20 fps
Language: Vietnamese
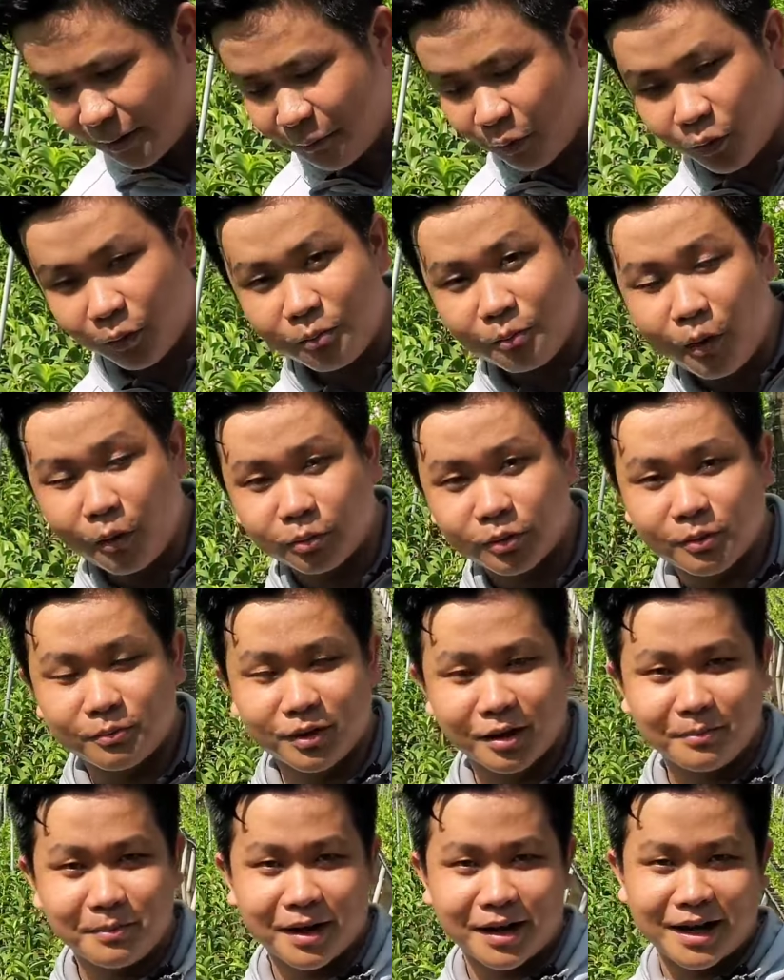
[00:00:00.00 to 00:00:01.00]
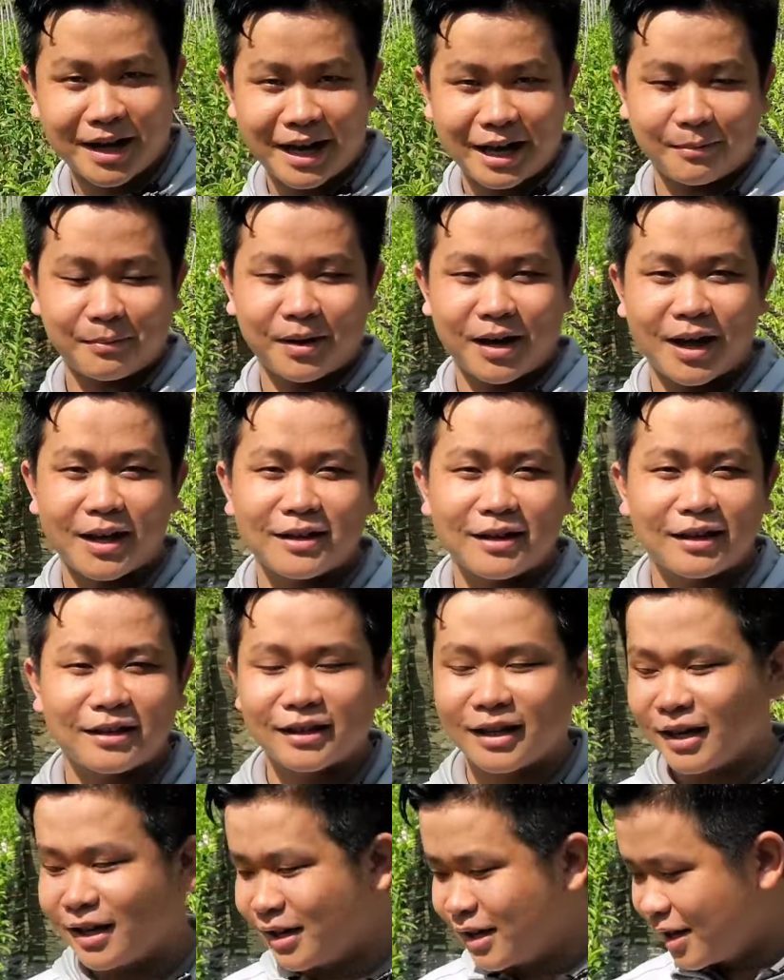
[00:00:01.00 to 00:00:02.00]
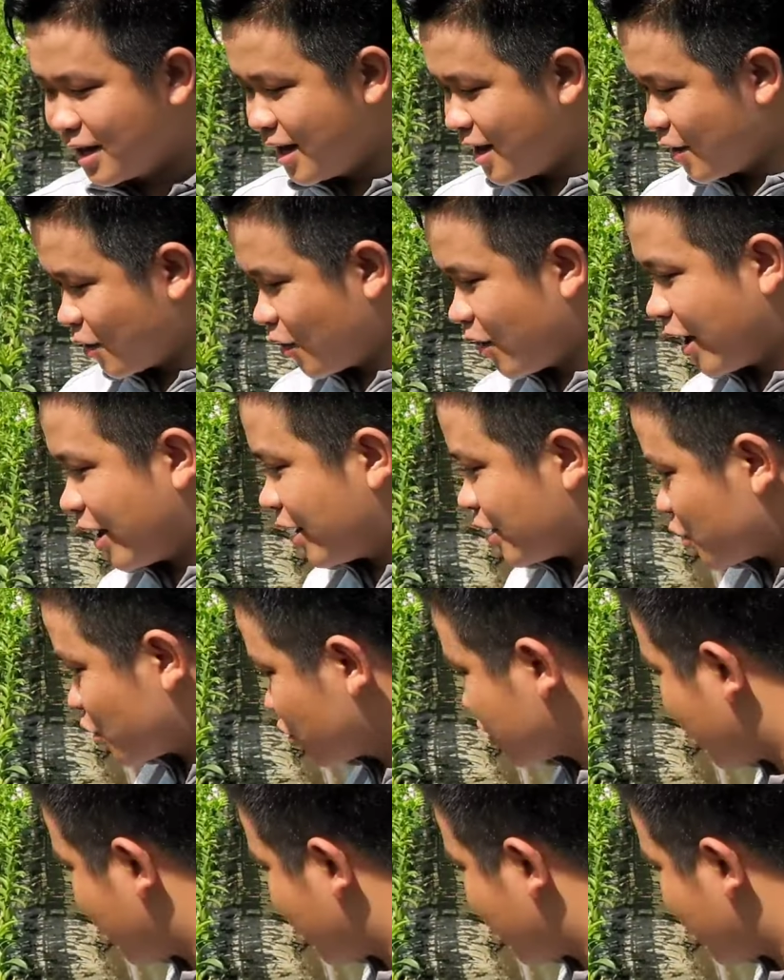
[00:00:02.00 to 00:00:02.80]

là một cũng một trong những mặt hàng mà để cho anh chị có thể là sưu